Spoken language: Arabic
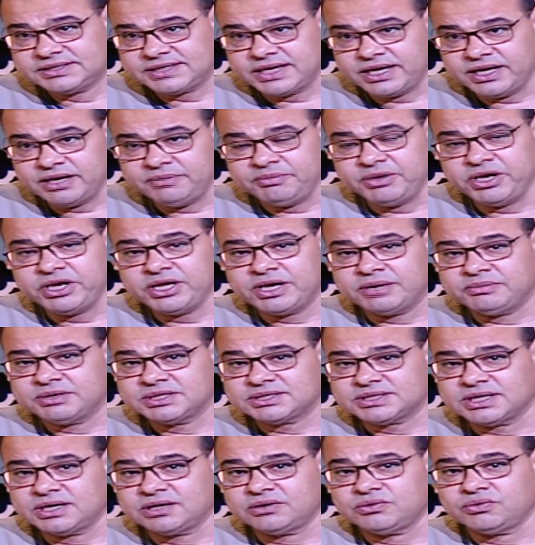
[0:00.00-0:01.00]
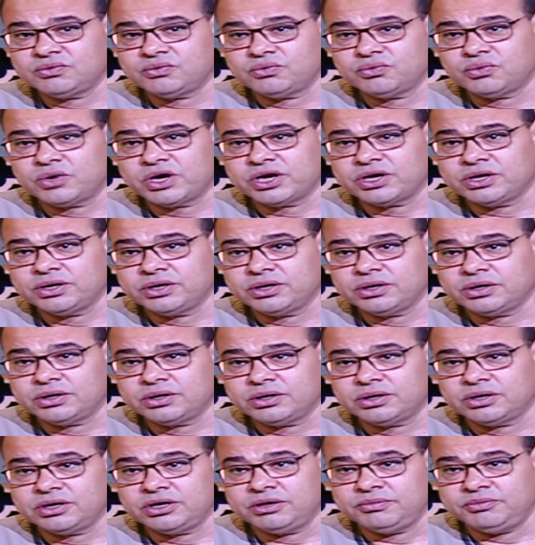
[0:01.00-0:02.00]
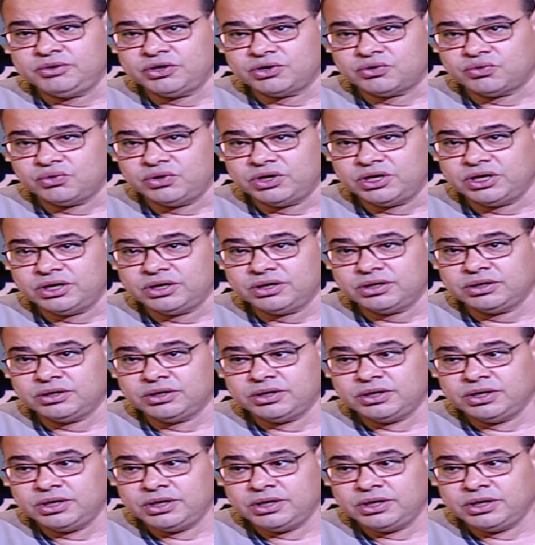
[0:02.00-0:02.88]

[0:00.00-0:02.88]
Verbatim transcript: زي المنيا مثلا ووجه ابل كلها